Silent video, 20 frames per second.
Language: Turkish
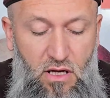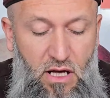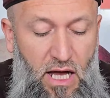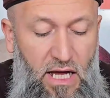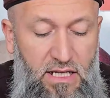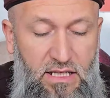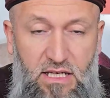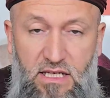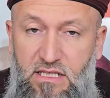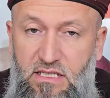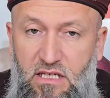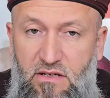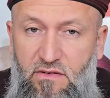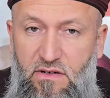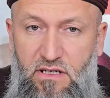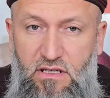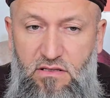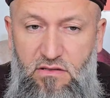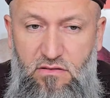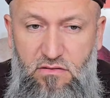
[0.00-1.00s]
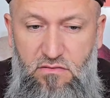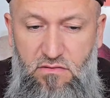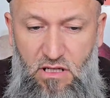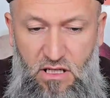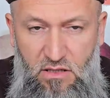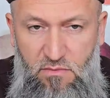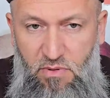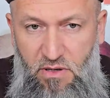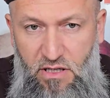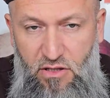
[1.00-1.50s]
Herkeste var.
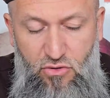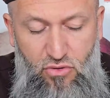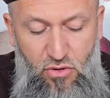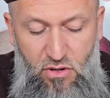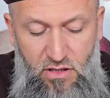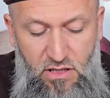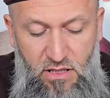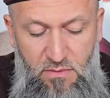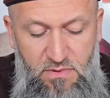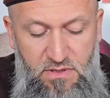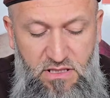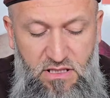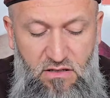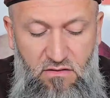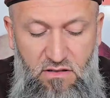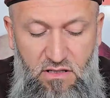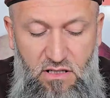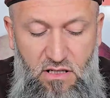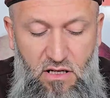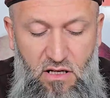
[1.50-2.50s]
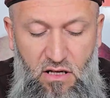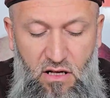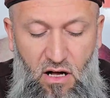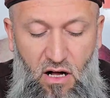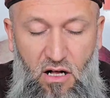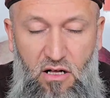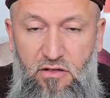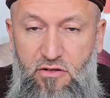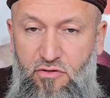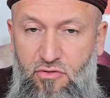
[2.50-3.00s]
Yani parası olan hepsinde var.
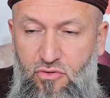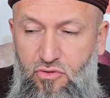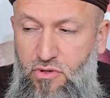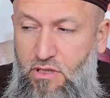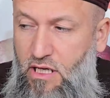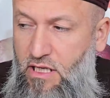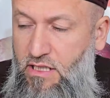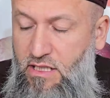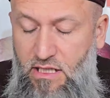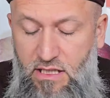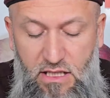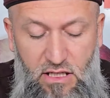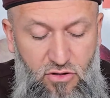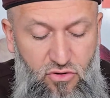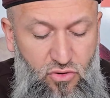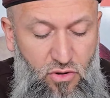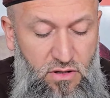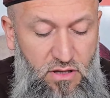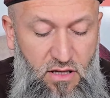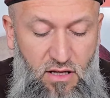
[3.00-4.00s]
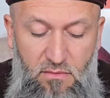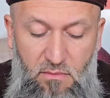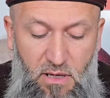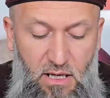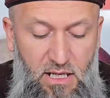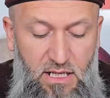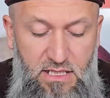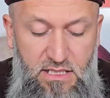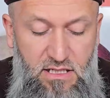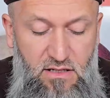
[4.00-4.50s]
Altın yüzük erkekler şu anda
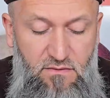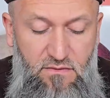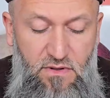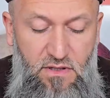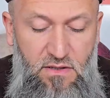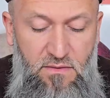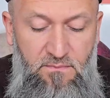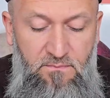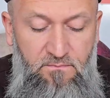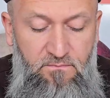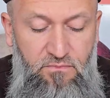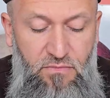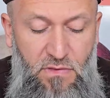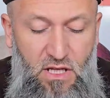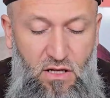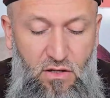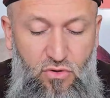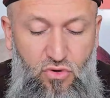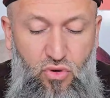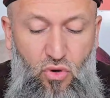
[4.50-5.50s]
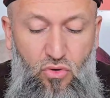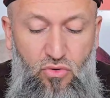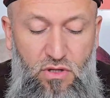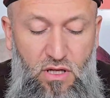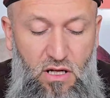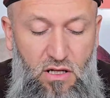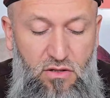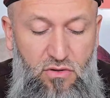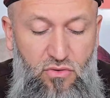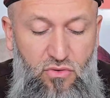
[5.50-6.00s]
maalesef
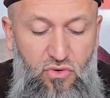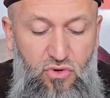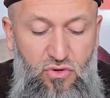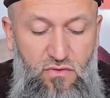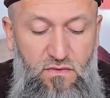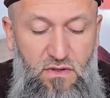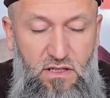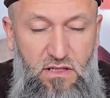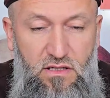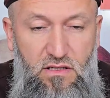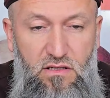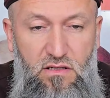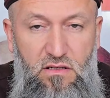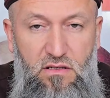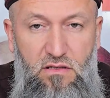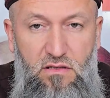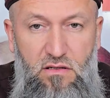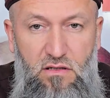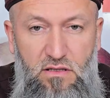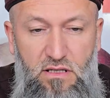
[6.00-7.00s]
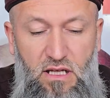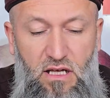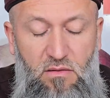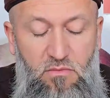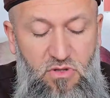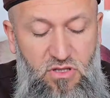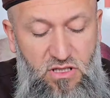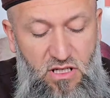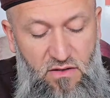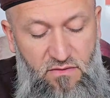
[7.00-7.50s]
Çoğunda altın yüzük var.
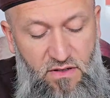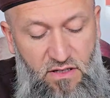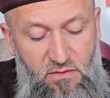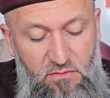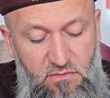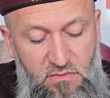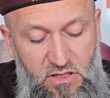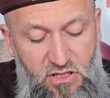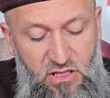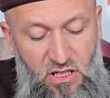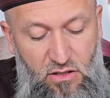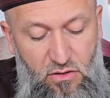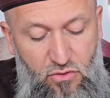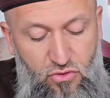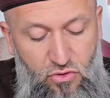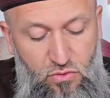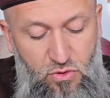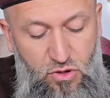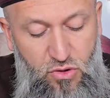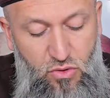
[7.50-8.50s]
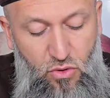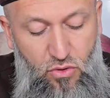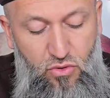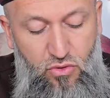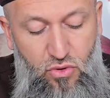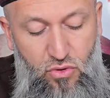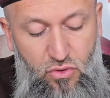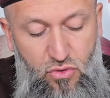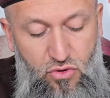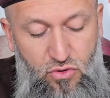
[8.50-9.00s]
Neymiş? Efendim nişan yüzüğümüş,
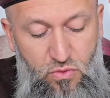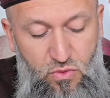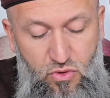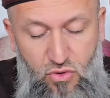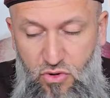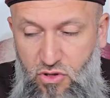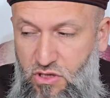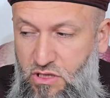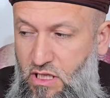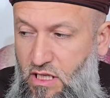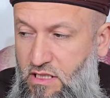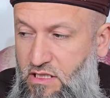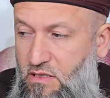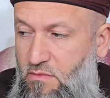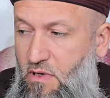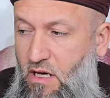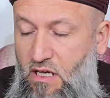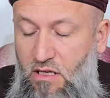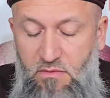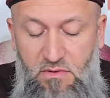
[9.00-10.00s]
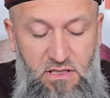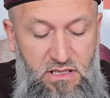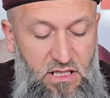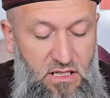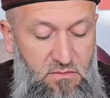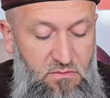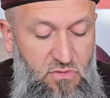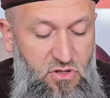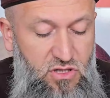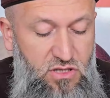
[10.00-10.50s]
yok söz yüzüğümüş, yok çıkarsam hanım
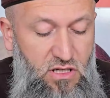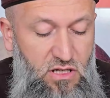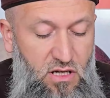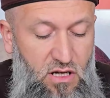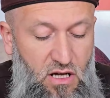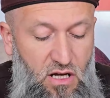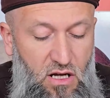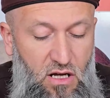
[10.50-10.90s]
kızarmış.